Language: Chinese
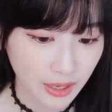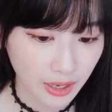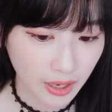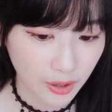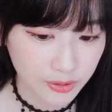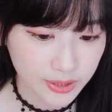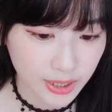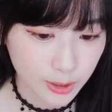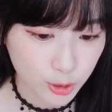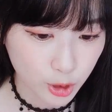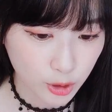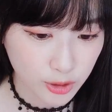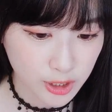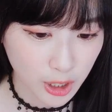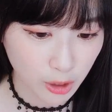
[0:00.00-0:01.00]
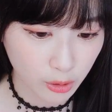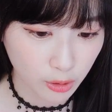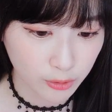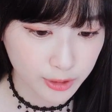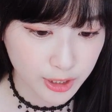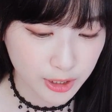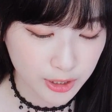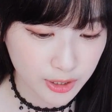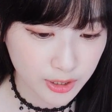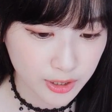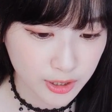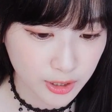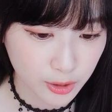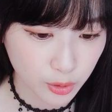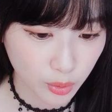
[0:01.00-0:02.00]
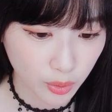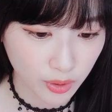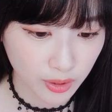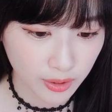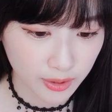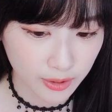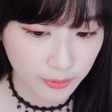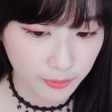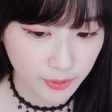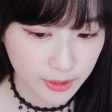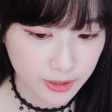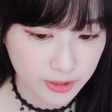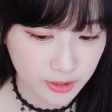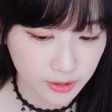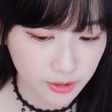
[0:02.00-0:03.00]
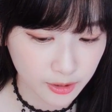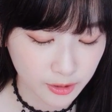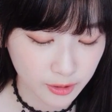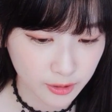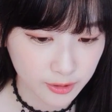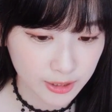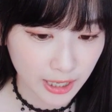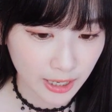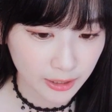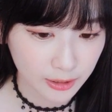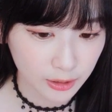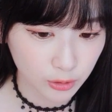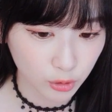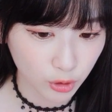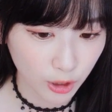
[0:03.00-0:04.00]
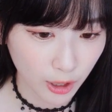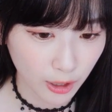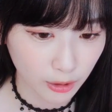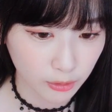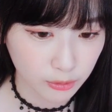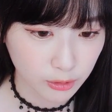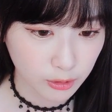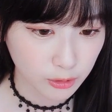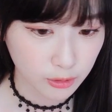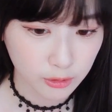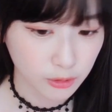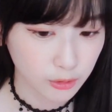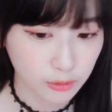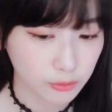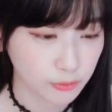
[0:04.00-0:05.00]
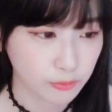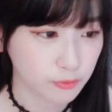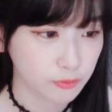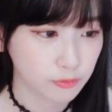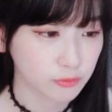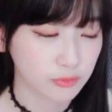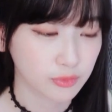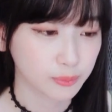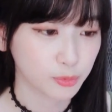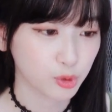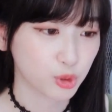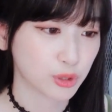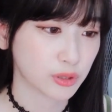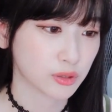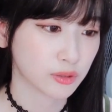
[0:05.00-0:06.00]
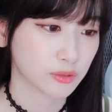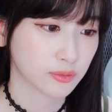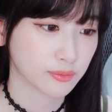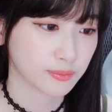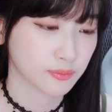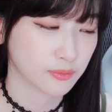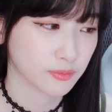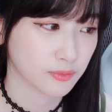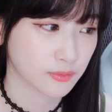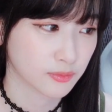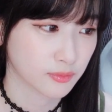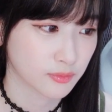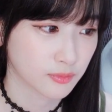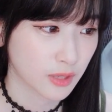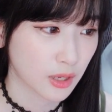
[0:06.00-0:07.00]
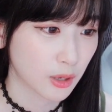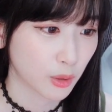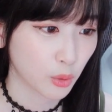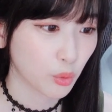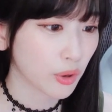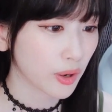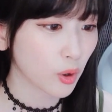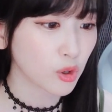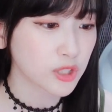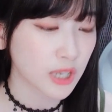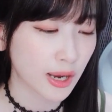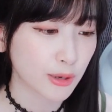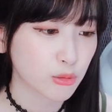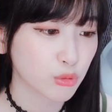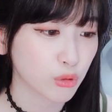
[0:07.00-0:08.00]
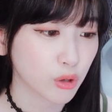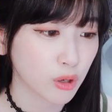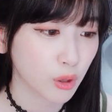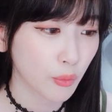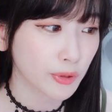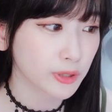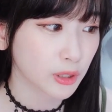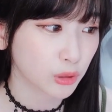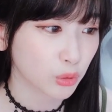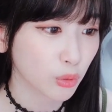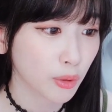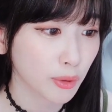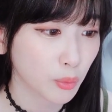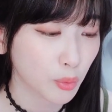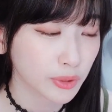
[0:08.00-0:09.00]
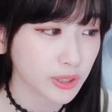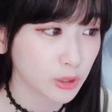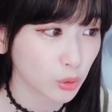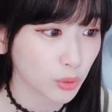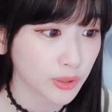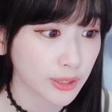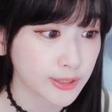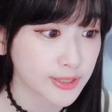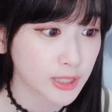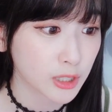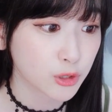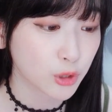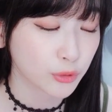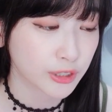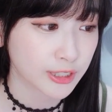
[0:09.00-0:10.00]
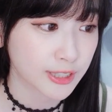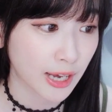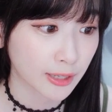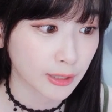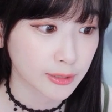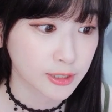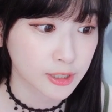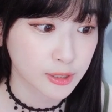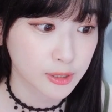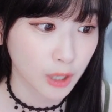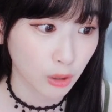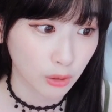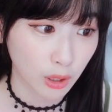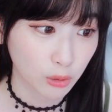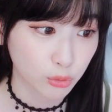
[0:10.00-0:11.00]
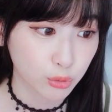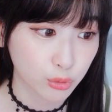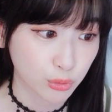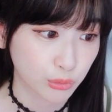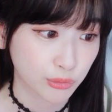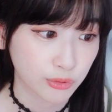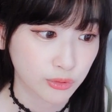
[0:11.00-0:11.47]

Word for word: 好像收小狗其实是多了一份责任跟压力，对啊，不行，我跟我小孩说了，我顶多我顶多能接受你养小老鼠，